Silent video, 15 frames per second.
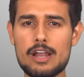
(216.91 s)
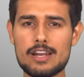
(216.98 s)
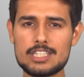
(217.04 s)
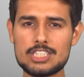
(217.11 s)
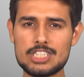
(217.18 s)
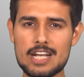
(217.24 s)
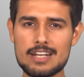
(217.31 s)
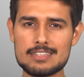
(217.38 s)

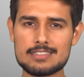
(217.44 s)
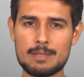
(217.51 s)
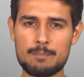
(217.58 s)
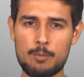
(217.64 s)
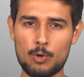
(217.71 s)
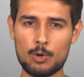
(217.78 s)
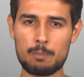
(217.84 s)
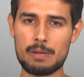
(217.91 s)
रशिया के
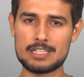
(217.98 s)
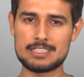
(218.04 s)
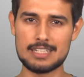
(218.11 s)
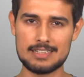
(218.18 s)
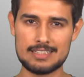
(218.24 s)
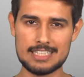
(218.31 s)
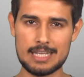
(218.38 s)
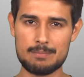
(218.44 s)
सपोर्ट पर
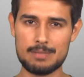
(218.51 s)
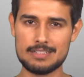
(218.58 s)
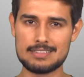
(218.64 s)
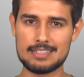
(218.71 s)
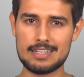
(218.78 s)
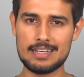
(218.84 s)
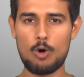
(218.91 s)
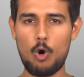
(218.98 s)
चलती है
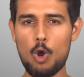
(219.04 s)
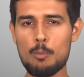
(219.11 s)
बेसिकली